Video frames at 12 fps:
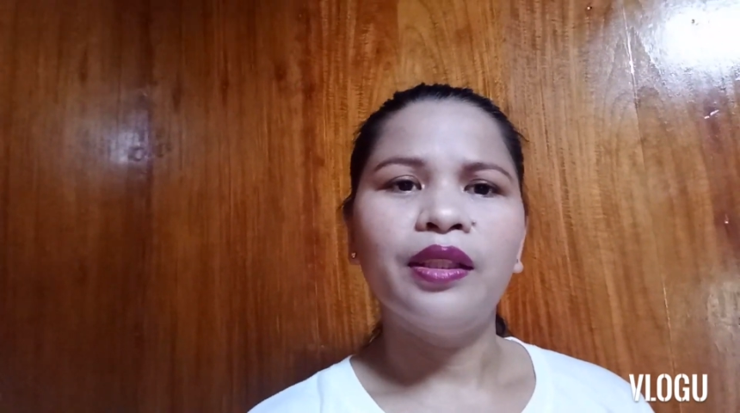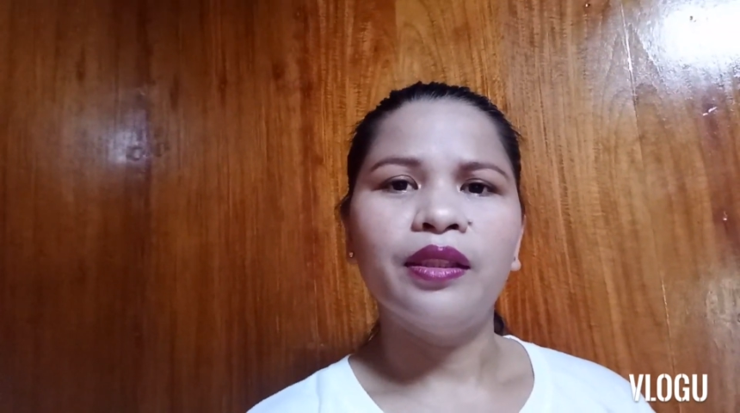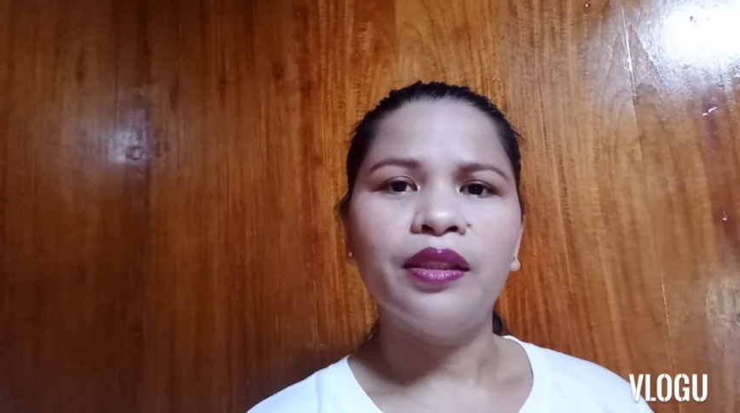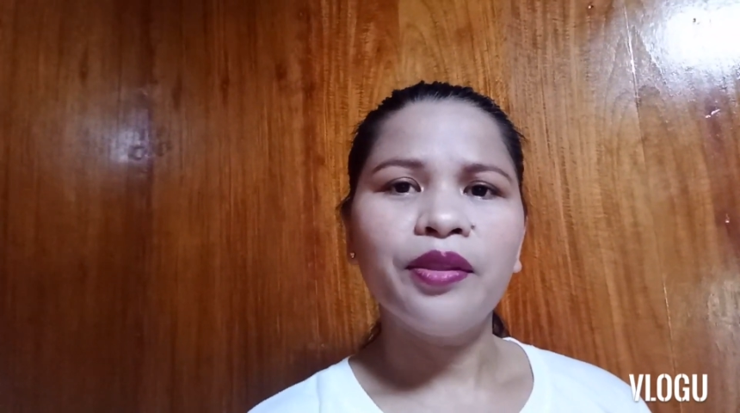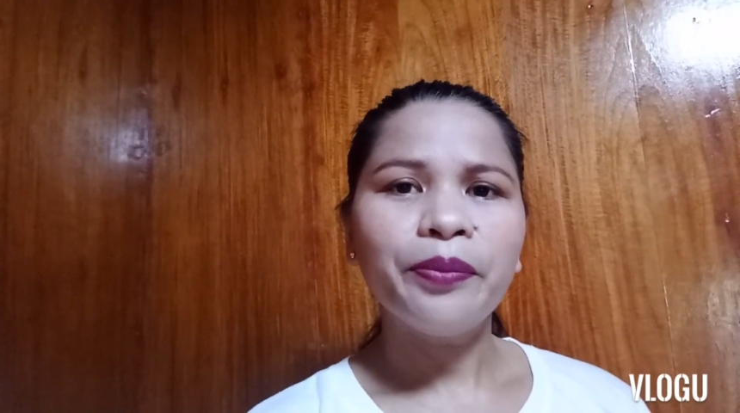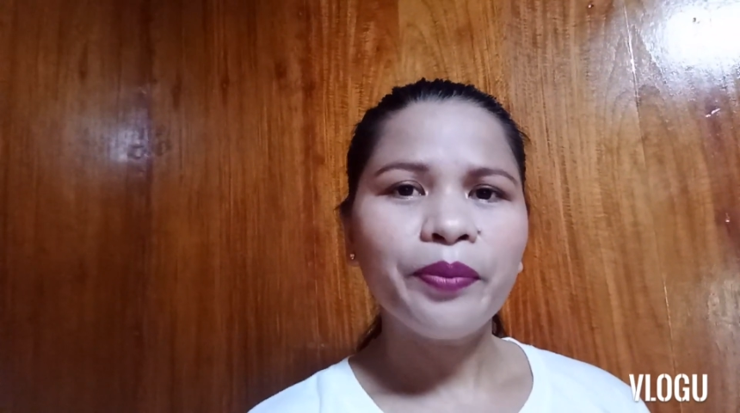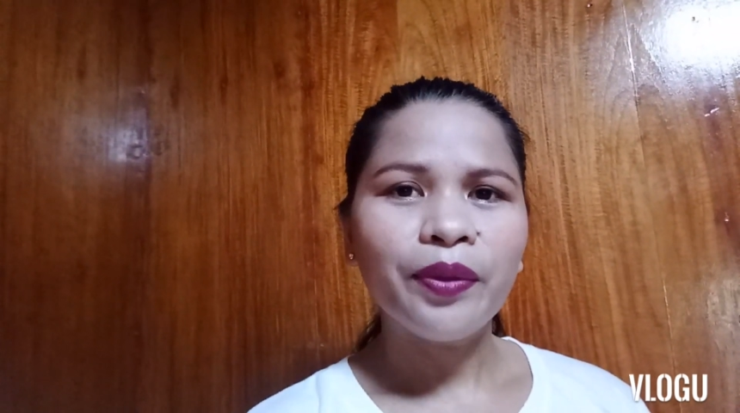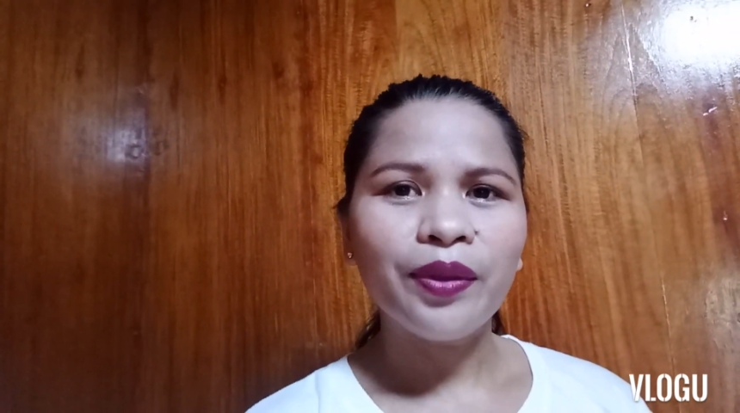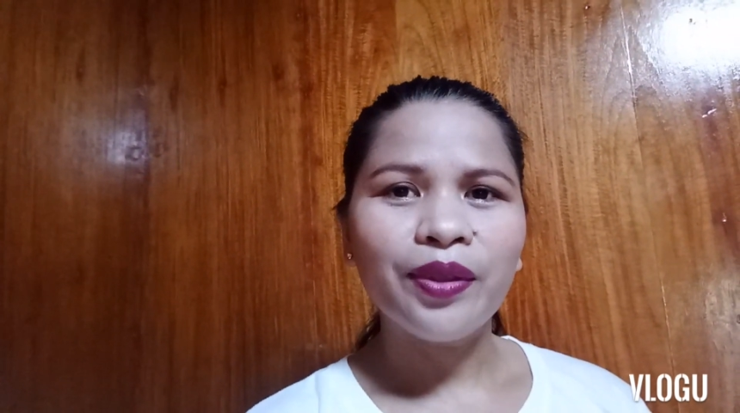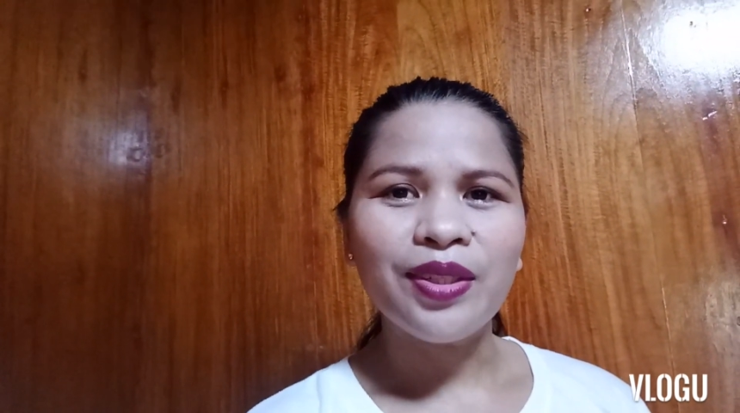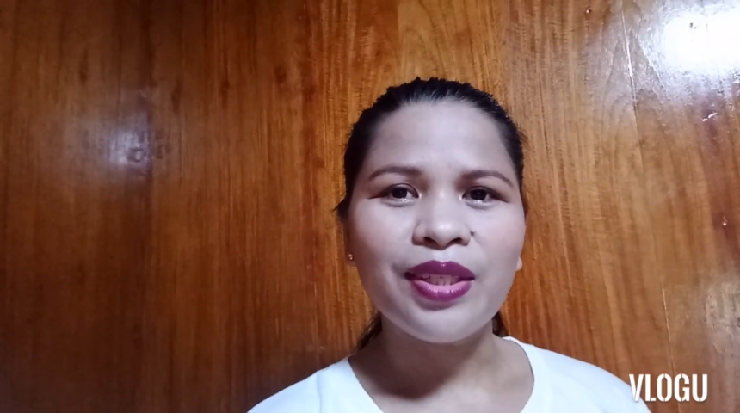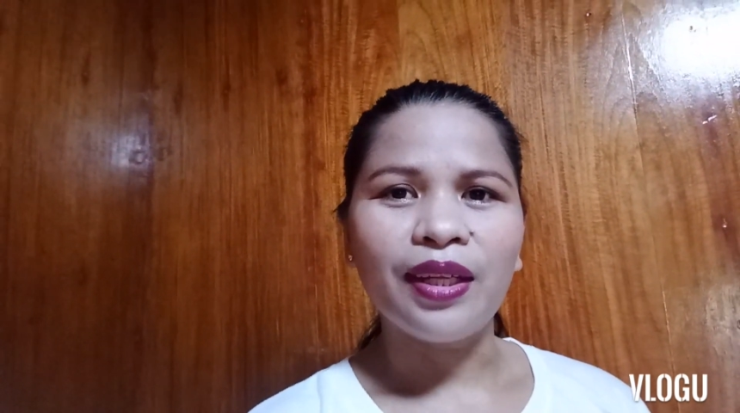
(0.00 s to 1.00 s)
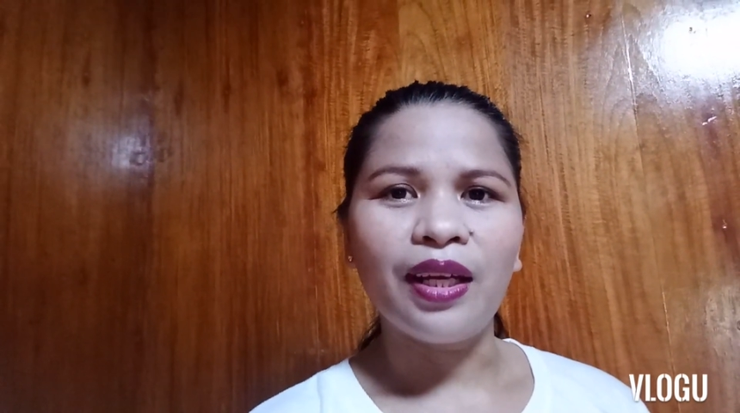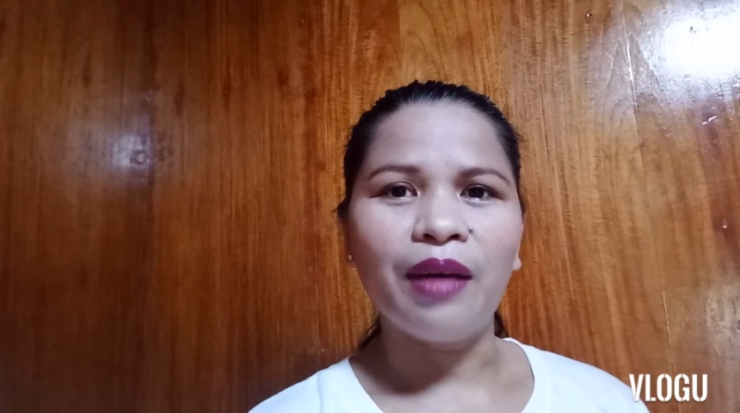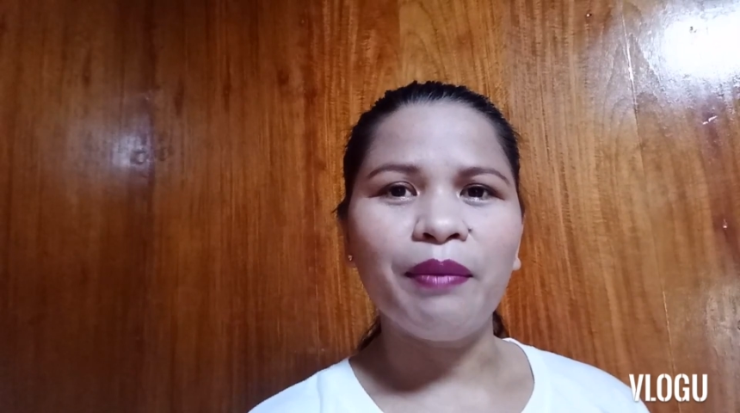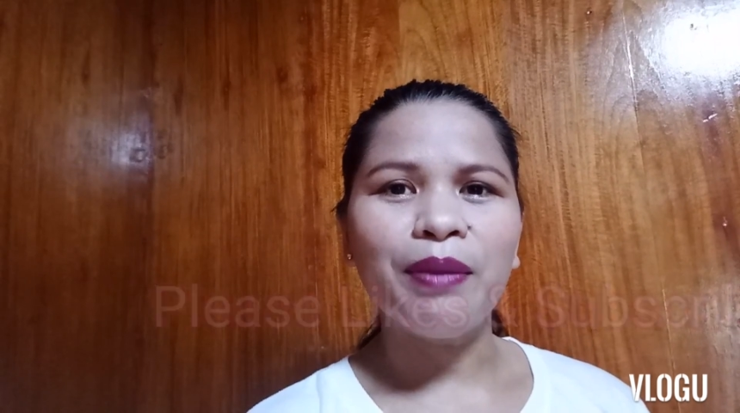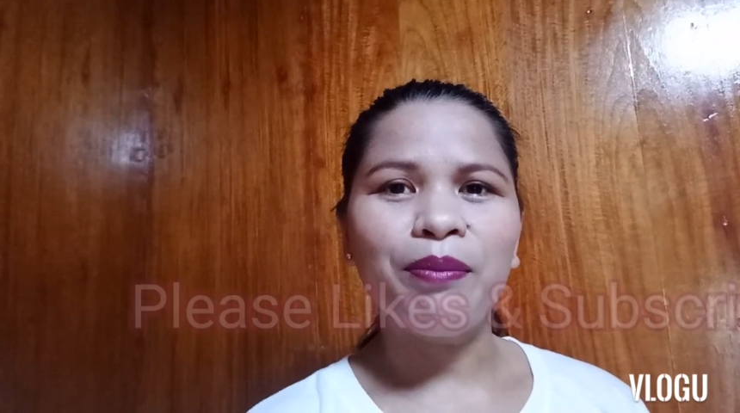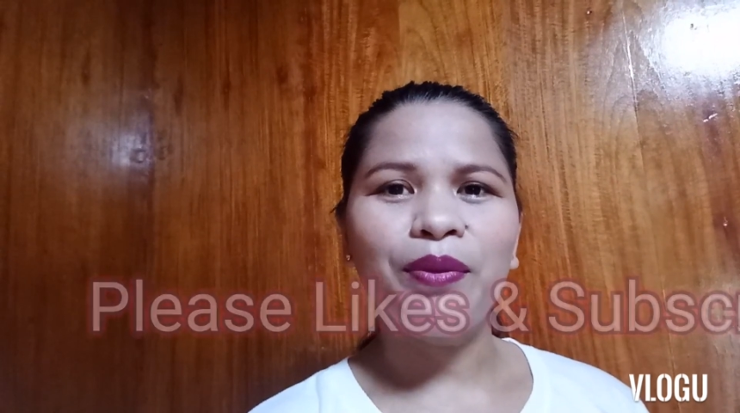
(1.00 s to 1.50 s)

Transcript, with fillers: Yun po, salamat